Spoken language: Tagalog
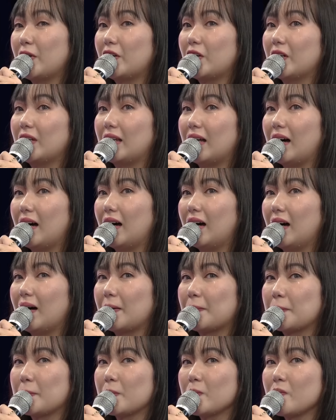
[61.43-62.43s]
ko na
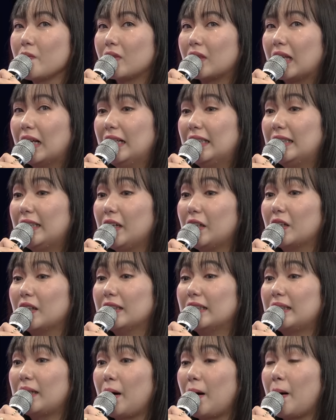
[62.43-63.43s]
isa yon
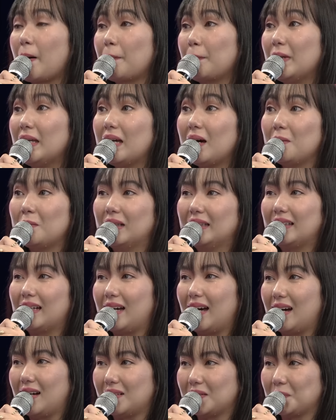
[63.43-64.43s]
sa
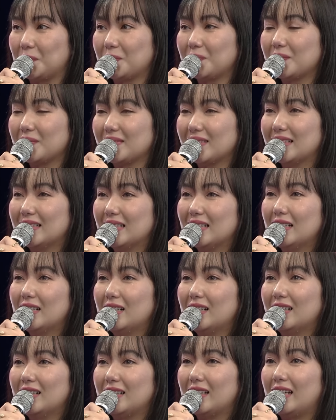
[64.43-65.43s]
pinakamasaya
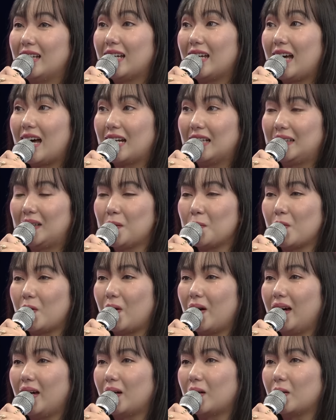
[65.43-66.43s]
na nangyari sa
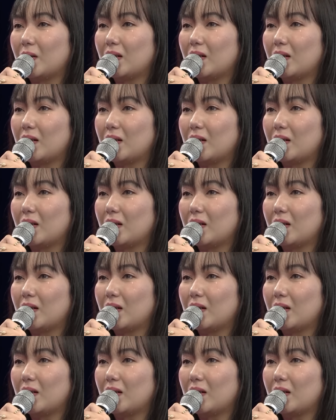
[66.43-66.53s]
buhay ko.